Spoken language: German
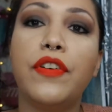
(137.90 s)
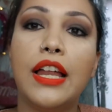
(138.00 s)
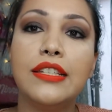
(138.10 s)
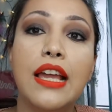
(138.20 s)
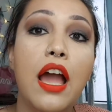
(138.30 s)

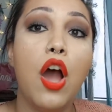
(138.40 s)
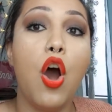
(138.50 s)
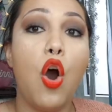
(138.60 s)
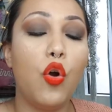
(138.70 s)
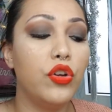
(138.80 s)
fand.
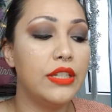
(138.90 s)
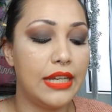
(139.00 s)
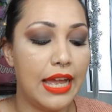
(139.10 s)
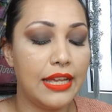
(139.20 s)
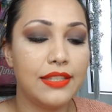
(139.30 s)
Und
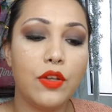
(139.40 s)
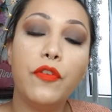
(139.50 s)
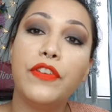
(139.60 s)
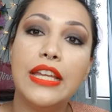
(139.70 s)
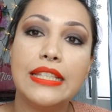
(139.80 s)
äh,
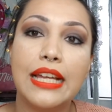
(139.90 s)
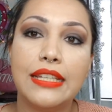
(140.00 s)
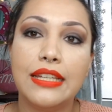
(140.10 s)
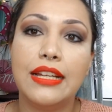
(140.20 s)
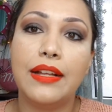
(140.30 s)
SophX
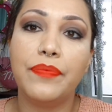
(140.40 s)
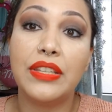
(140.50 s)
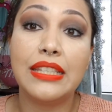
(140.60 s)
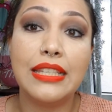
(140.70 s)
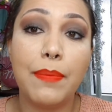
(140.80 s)
hat, ähm,
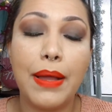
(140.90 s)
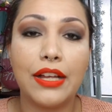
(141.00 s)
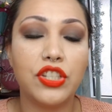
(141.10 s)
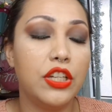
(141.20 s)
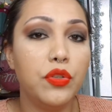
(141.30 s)
das ist ja
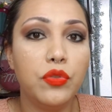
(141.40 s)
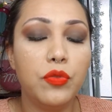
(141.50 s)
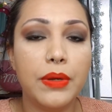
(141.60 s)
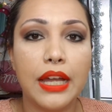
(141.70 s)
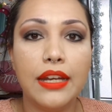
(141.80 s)
praktisch eine
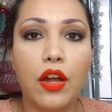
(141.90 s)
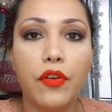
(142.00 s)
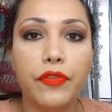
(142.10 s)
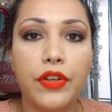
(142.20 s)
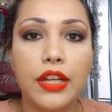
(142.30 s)
YouTuberin
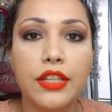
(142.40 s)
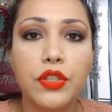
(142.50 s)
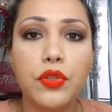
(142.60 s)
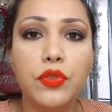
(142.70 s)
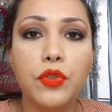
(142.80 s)
auf äh,
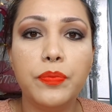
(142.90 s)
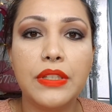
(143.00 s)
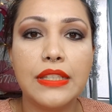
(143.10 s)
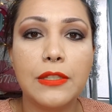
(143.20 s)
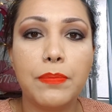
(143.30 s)
YouTube.
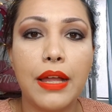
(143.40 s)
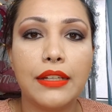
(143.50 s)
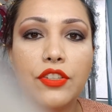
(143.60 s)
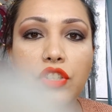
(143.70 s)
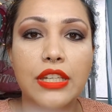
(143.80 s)
Das ist
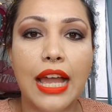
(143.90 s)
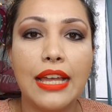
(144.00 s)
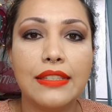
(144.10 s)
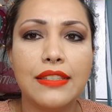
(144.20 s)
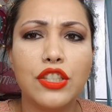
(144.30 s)
praktisch, die
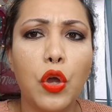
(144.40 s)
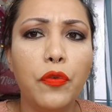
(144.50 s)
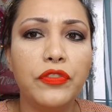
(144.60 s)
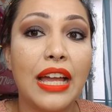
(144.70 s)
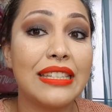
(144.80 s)
heißt
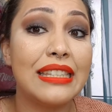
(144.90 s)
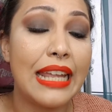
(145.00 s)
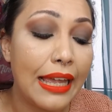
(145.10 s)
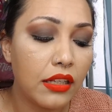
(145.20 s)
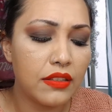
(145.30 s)
Soph Das
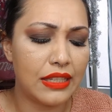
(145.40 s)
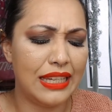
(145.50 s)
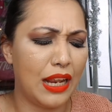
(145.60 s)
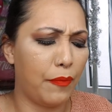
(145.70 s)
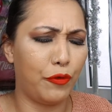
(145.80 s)
Nails.
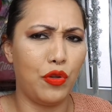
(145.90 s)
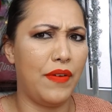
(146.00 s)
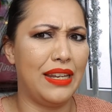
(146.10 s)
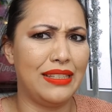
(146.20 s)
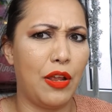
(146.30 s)
Ich glaube, früher
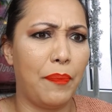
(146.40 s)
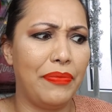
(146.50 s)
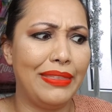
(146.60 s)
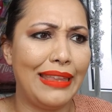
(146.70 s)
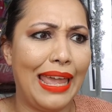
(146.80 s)
war das, glaube ich,
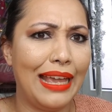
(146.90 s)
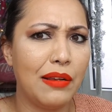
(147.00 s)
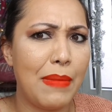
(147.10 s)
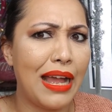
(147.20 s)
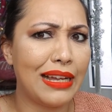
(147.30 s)

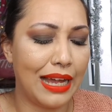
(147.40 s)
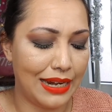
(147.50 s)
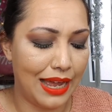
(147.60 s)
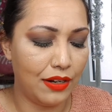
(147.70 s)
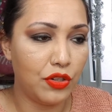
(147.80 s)

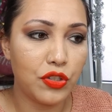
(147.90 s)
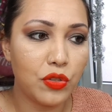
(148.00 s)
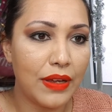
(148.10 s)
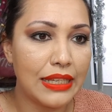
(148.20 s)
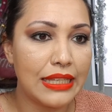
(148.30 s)
Nägelmach-Kanal oder
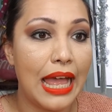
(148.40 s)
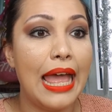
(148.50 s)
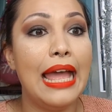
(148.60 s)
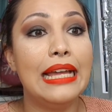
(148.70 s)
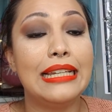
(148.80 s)
sowas.
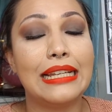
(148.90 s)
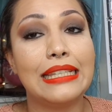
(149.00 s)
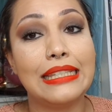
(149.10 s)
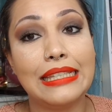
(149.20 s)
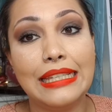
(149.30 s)
Das
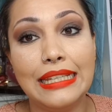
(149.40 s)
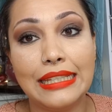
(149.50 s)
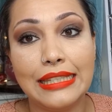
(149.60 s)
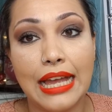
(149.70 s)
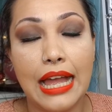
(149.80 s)
ist es
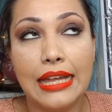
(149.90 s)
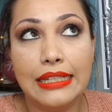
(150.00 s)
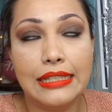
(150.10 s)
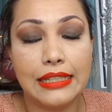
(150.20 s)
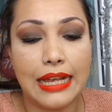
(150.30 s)
dieses Jahr, äh,
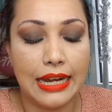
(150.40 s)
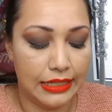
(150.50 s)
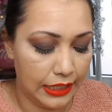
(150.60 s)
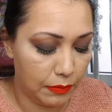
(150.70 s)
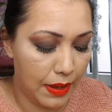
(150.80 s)
dieses halt
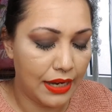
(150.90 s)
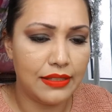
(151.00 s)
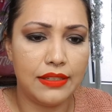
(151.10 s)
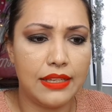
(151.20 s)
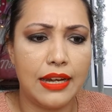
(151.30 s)
nicht mehr.
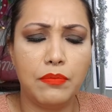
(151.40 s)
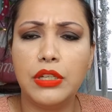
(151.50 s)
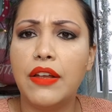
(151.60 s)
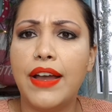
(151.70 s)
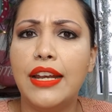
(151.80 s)
Das ist halt
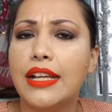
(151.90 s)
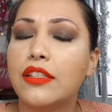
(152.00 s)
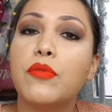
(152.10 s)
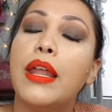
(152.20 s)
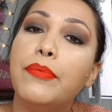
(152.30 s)
mittlerweile ein ganz
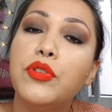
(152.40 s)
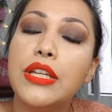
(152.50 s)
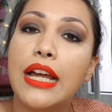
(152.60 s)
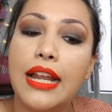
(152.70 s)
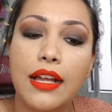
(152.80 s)
normaler
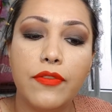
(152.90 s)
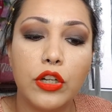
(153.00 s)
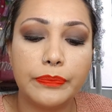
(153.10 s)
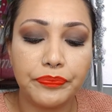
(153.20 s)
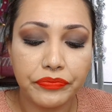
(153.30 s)
Beauty-Kanal
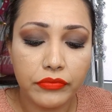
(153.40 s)
geworden.